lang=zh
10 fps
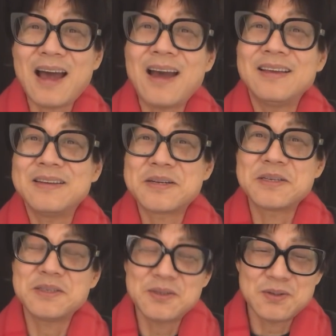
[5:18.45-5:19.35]
大意
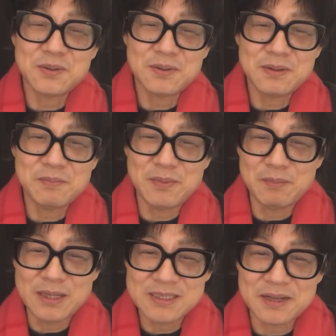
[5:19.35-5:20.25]
失荆州，没
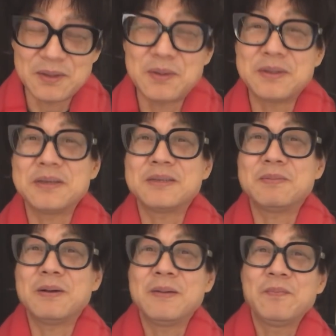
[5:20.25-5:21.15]
没想到这个
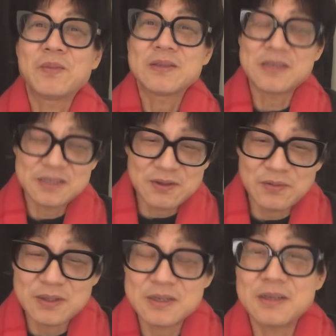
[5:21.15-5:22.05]
什么，在这个
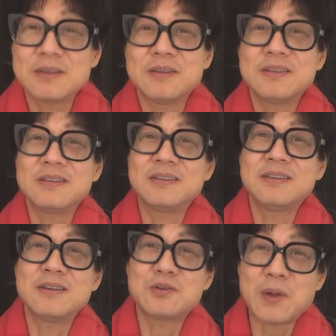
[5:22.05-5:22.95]
问题上
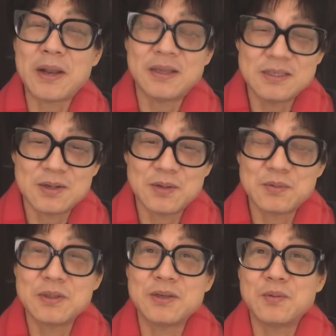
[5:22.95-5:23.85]
摔了一跤，
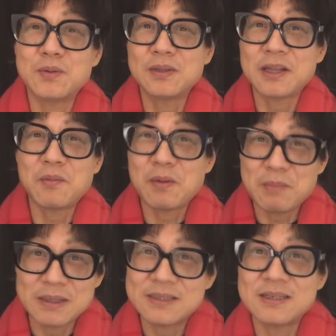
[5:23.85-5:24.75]
说李鸿忠当官
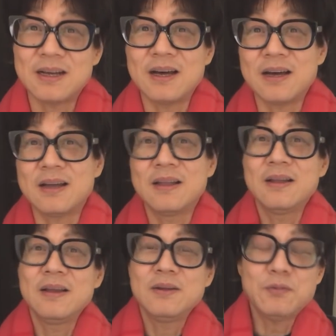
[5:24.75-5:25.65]
没戏了啊，
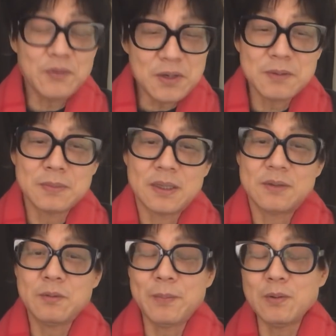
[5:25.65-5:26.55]
说为什么
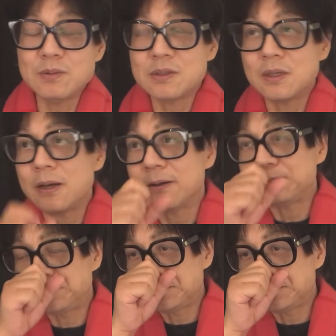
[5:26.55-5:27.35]
呢？说包子这啊。